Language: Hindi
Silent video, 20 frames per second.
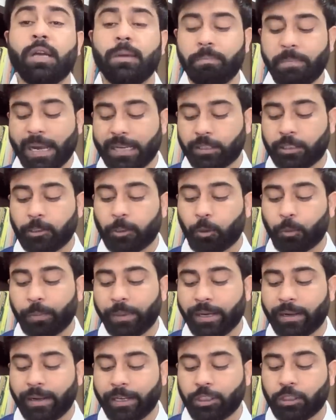पैंसठ
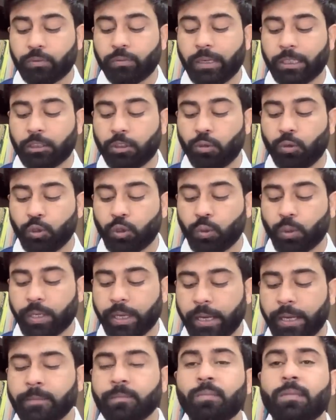का इस वक्त हो चुका
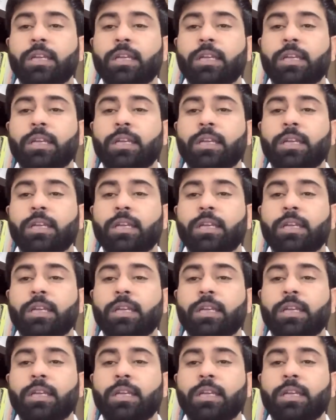है